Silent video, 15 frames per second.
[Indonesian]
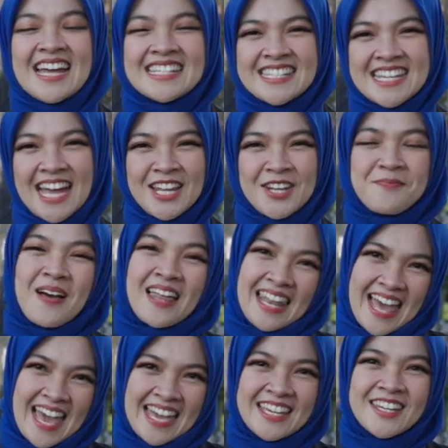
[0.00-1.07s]
Jangan lupa
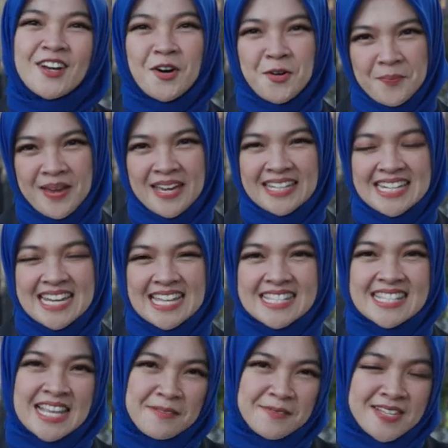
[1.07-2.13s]
like, komen, dan
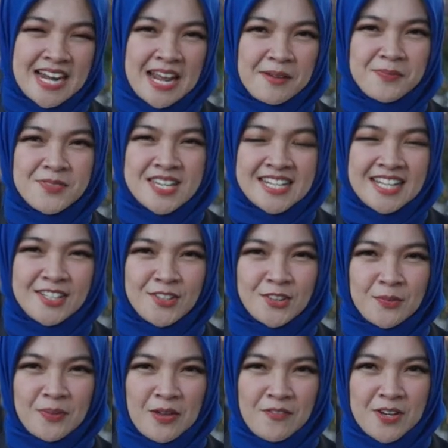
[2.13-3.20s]
subscribe channel
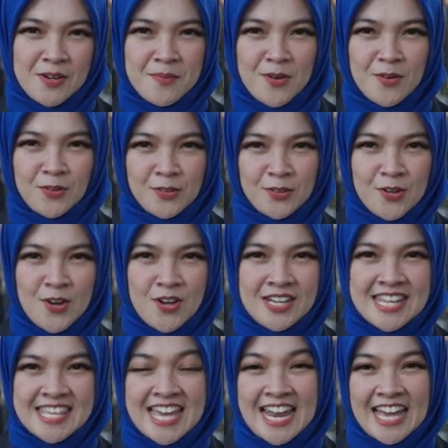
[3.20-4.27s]
YouTube TVRI Bengkulu
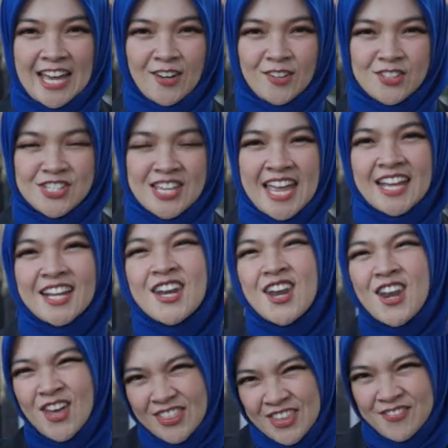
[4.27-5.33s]
dan nyalakan lonceng
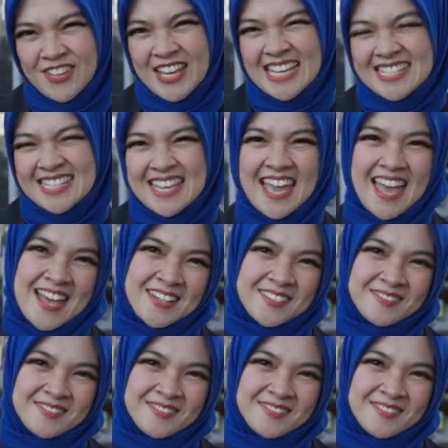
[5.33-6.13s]
notifikasinya.